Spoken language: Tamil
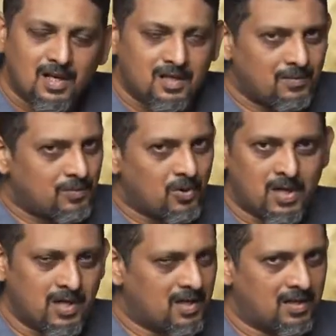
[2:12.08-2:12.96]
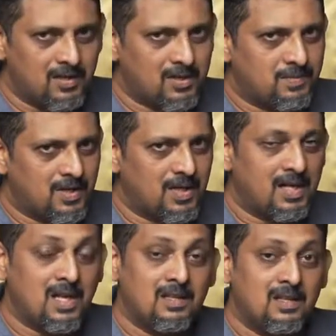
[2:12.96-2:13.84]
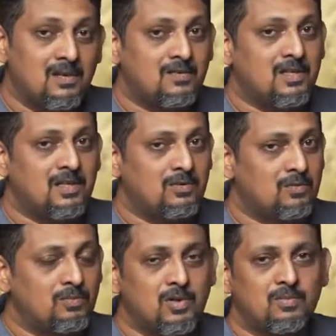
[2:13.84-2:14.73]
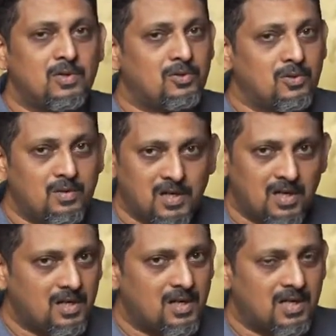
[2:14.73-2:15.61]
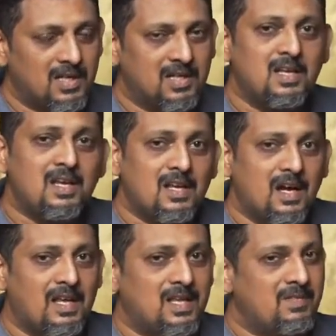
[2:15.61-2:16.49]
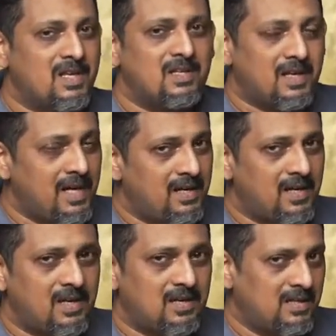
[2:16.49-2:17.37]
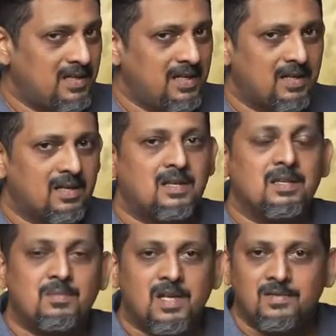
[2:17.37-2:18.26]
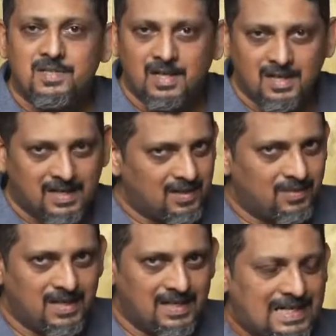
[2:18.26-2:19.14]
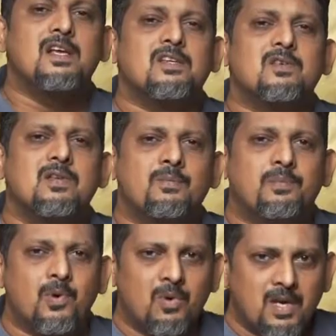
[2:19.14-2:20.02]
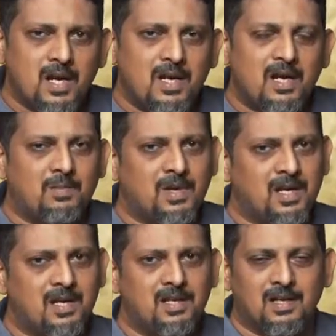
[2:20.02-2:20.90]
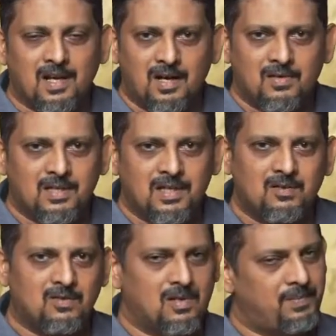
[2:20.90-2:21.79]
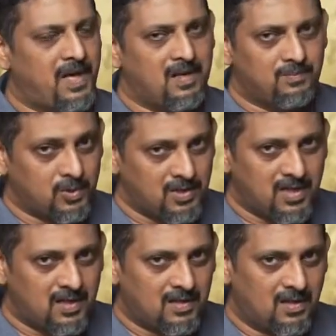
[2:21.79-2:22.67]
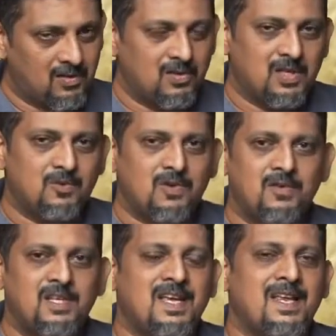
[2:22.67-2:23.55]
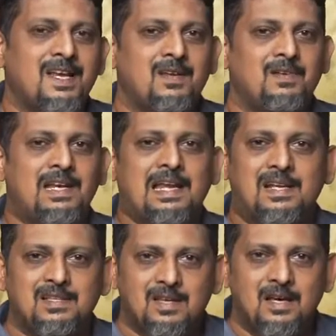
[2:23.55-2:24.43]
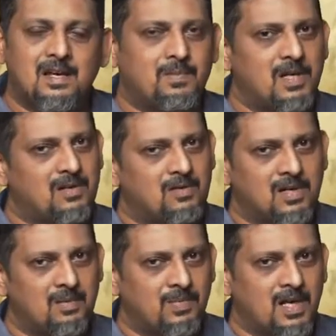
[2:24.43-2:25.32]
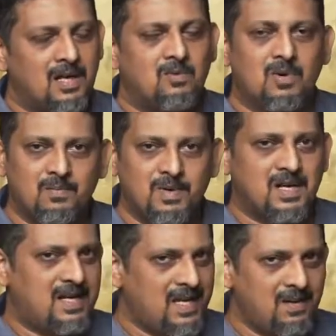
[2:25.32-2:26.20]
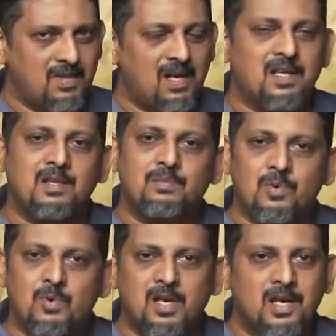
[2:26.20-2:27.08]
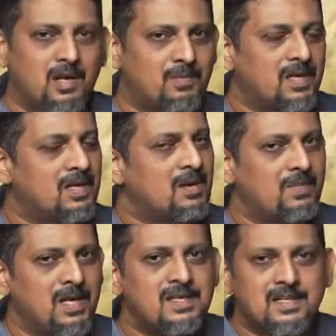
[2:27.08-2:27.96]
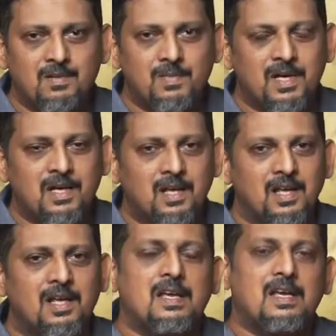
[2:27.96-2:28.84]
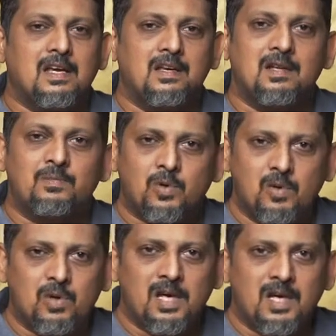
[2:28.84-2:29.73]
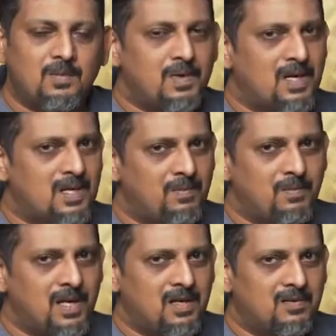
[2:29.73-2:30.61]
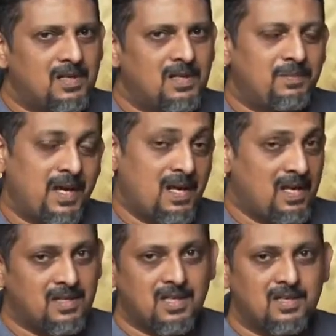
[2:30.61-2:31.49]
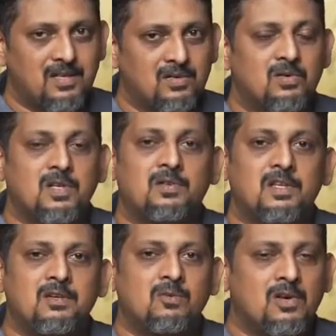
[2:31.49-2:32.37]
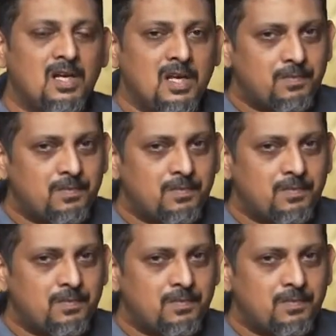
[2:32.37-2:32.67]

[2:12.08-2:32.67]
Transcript: இந்த ப்ரோக்ரேட் கார்டு தான் யூஸ் பண்ணுறேன் ஏன்னா அந்தளவுக்கு வந்து இது ரொம்ப ரொம்ப டியூரபிளான கார்டாக இருக்குது அதே மாதிரி இந்த ரைட் எரர் ரீட் எரர் இந்த மாதிரி விஷயங்கள்லாம் எதுவுமே இல்லை ஸோ இந்த ப்ரோக்ரேட் அப்படிங்கிற அந்த கார்டு வந்து உங்களுக்கு பேர் புதுசாக இருந்தாலும் இவங்க வந்து ஏற்கனவே லெக்ஸார் அப்படிங்கிற ஒரு கம்பெனியில் ஒர்க் பண்ண டீம் தான் இந்த ப்ரோக்ரேட் அப்படிங்கிற கம்பெனியை ஸ்டார்ட் பண்ணியிருக்காங்க இந்த ப்ரோக்ரேட் அப்படிங்கிற கம்பெனியை வந்து பேர்லேயே தெரிஞ்சிருக்கும் இது வந்து ஒன்லி